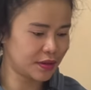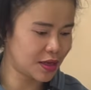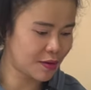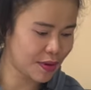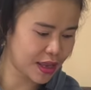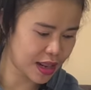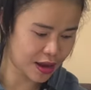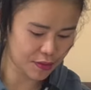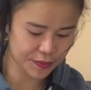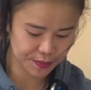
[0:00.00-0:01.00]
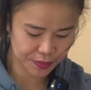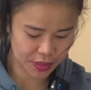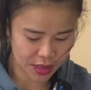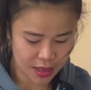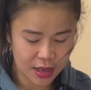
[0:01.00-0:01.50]
เดี๋ยวไปให้เรา
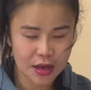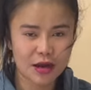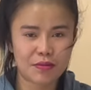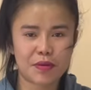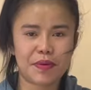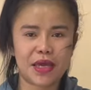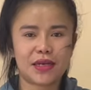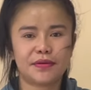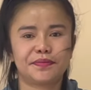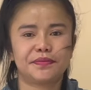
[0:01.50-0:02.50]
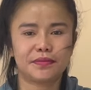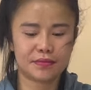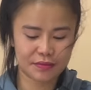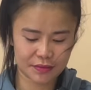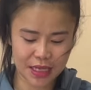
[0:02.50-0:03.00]
ปักเพชร
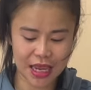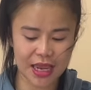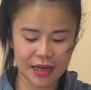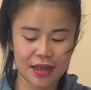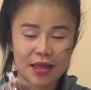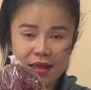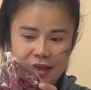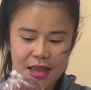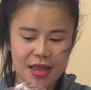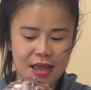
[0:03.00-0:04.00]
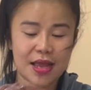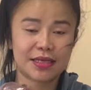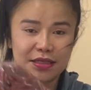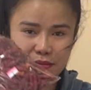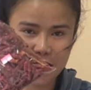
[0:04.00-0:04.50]
แห้งห้า
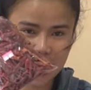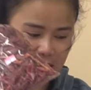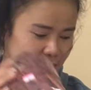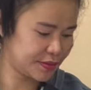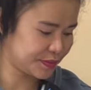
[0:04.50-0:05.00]
สิบบาท